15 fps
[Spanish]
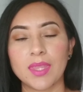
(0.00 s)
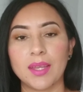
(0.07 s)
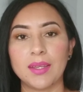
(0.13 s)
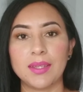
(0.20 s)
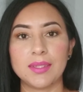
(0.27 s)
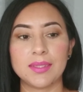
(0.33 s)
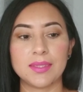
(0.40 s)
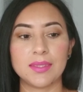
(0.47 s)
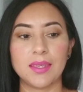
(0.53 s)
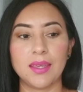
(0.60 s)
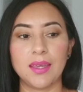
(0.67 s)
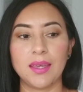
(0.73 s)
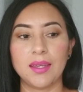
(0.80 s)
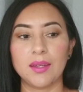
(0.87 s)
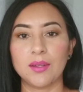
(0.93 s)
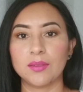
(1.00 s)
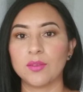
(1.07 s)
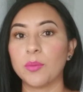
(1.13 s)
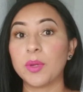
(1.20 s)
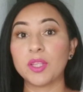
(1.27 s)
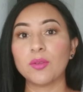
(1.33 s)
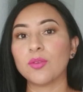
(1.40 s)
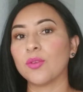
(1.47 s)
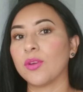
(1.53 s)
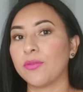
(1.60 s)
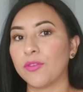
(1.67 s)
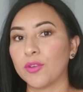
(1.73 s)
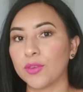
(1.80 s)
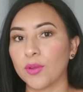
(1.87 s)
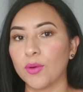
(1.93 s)
este, tomándote una
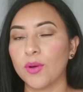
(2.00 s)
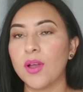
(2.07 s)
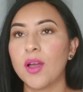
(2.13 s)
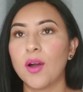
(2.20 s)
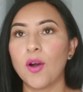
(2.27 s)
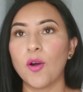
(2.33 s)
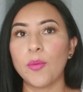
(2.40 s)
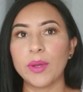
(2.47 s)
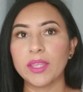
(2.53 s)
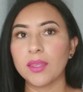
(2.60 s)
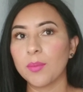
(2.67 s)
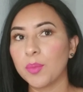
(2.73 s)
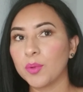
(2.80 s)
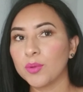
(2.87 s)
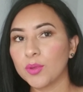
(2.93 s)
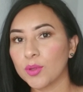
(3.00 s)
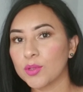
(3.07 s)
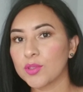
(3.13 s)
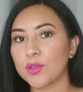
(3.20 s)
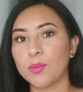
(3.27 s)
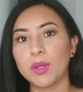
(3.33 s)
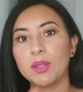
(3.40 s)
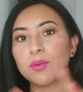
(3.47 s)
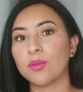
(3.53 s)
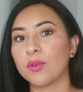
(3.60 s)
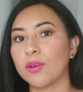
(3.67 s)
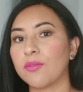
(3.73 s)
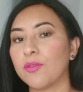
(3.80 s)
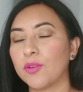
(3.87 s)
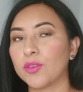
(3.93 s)
foto o 20 puntos tomándote
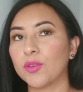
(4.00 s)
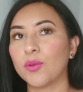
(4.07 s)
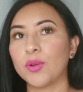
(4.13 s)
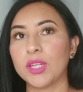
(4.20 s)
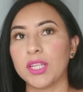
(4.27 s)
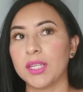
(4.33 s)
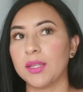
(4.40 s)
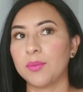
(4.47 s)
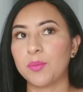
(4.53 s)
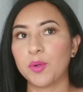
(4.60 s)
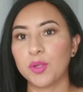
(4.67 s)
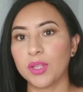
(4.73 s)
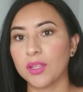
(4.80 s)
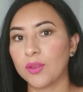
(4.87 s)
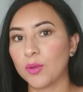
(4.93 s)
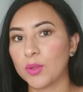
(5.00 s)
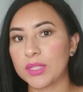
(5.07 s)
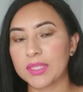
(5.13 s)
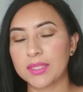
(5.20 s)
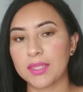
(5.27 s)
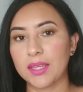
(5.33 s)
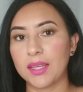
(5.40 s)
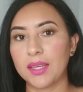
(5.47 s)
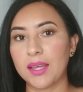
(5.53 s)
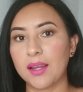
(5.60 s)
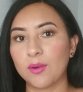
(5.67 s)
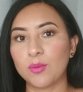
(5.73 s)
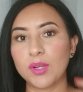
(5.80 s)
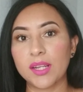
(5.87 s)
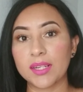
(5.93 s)
una foto y poniendo este,
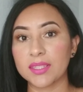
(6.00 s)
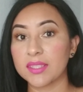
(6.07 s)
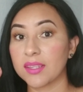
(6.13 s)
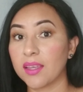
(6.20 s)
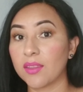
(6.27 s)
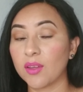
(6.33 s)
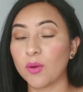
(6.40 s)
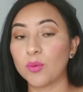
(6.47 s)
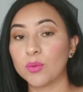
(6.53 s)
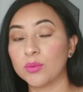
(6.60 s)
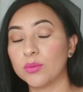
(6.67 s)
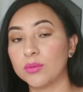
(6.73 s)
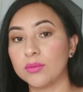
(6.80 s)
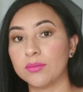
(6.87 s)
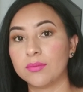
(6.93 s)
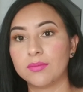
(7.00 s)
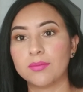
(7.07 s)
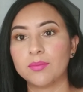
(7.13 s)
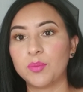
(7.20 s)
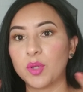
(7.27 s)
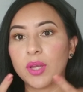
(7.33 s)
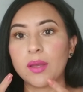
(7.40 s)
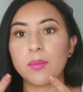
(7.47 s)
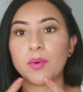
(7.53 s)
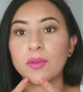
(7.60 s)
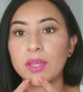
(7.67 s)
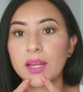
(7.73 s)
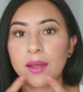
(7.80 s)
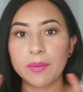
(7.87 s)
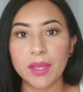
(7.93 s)
alguna reseña de un, por ejemplo,
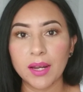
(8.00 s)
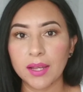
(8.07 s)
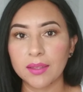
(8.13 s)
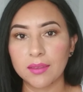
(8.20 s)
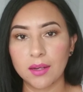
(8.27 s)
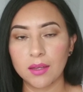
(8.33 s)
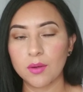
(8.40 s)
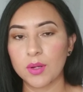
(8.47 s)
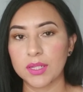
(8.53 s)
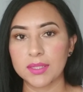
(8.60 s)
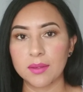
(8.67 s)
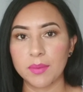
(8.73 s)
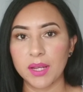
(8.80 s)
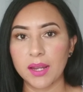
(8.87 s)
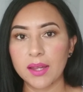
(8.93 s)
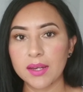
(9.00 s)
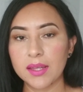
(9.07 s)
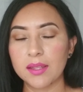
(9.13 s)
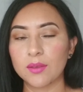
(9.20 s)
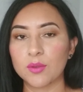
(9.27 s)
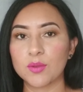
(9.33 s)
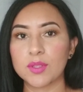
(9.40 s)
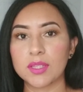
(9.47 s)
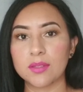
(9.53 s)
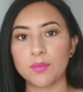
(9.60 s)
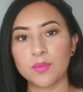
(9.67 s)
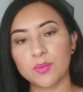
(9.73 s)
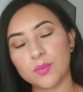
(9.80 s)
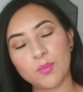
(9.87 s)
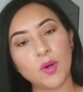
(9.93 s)
de labial que traigo que es de Milani. Entonces
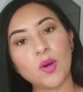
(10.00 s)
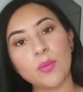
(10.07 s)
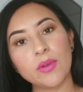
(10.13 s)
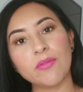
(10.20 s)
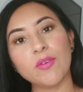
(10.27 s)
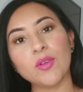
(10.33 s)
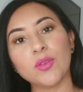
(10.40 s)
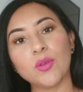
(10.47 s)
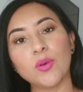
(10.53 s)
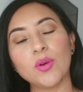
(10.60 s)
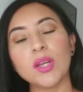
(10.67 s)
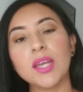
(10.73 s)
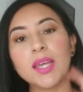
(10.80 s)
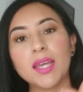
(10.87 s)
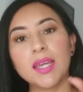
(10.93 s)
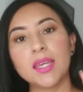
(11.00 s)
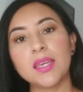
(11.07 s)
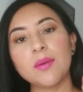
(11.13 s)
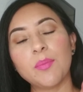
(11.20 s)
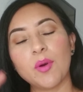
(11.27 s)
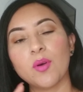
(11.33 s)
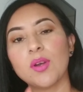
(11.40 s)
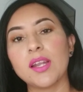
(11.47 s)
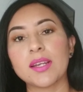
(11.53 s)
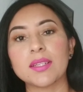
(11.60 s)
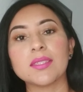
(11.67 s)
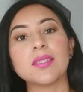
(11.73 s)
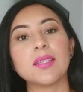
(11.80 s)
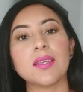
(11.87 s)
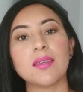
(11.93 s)
pongo mi foto y pongo la
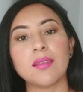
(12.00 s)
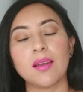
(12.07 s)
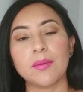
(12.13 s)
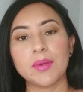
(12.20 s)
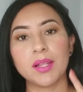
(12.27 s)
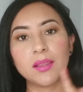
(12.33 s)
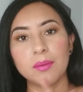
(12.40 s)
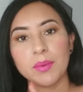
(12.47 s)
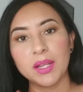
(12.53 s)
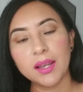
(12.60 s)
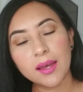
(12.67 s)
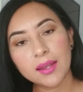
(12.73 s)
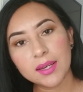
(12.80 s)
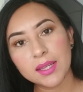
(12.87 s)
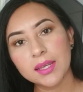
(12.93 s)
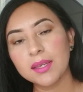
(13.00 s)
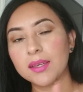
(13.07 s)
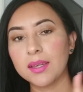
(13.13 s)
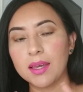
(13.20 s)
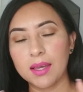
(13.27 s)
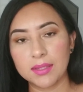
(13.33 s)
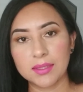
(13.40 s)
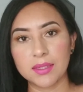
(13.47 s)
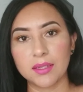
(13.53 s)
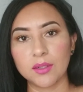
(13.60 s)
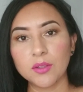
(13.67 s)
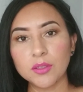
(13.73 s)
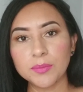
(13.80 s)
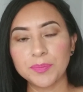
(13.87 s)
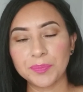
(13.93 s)
reseña de labial de Milani y así,
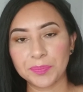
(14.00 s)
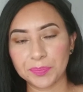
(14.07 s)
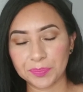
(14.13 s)
¿no?